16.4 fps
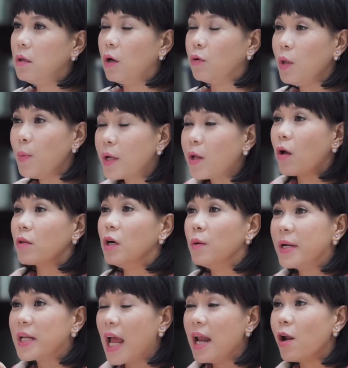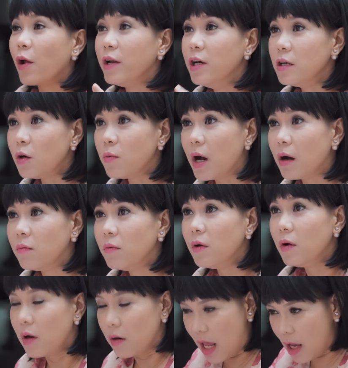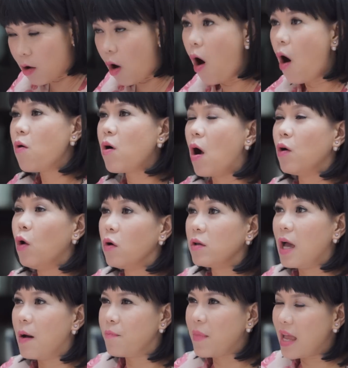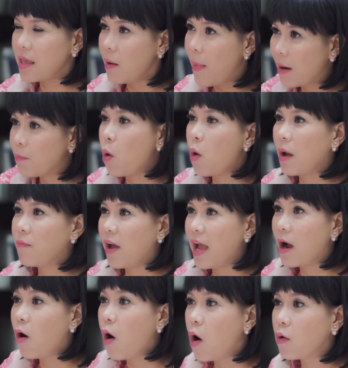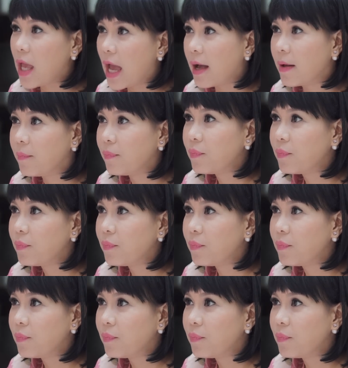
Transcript: Hủ tiếu Mỹ Tho thường mình nghĩ loại nước đúng không? Dạ đúng rồi. Này khô ngon luôn, giờ hôm nay chị bắt buộc em phải ăn khô nha.